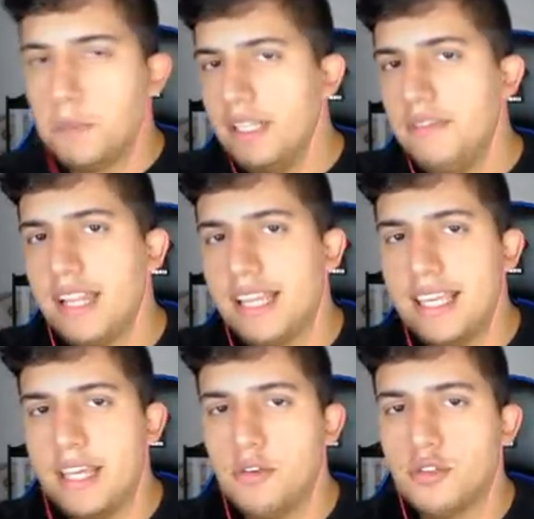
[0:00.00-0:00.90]
podem ver
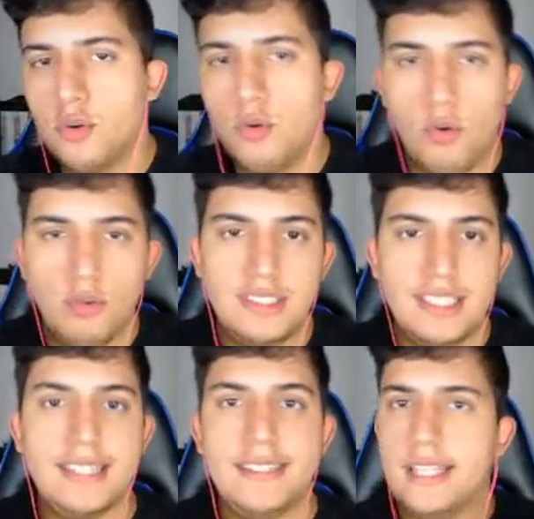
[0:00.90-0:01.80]
aqui que eu estou com
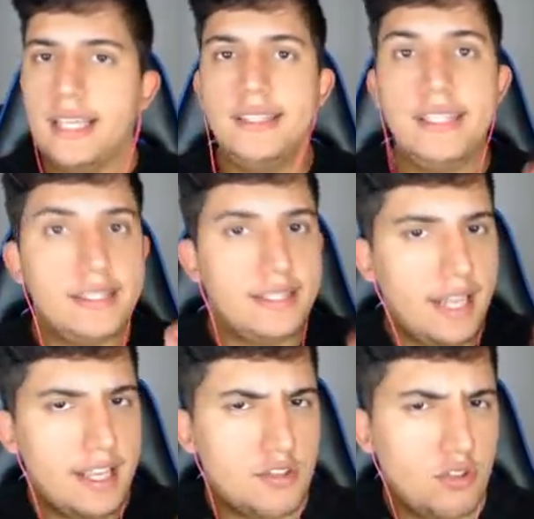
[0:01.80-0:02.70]

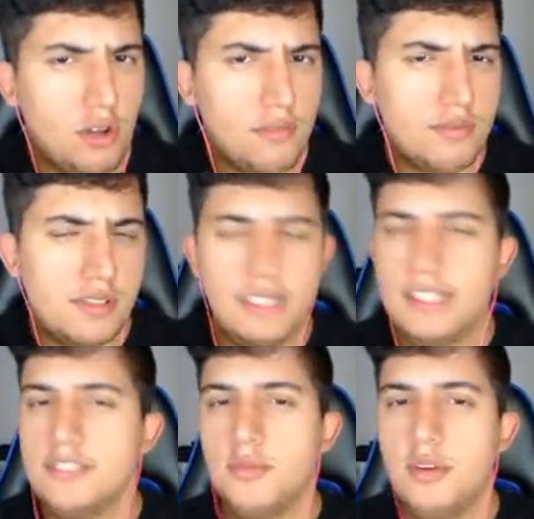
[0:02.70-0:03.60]
73 novos
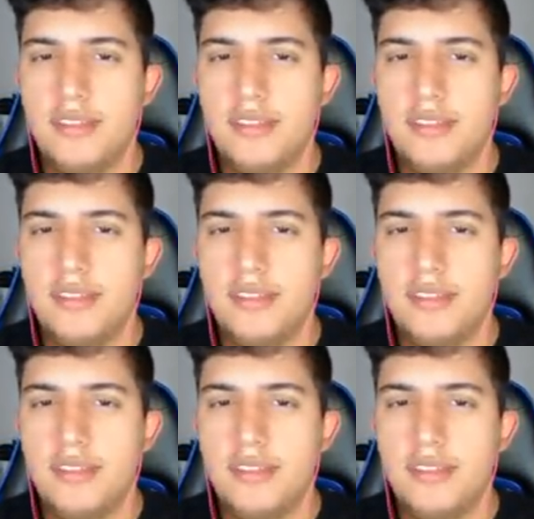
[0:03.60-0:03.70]
itens no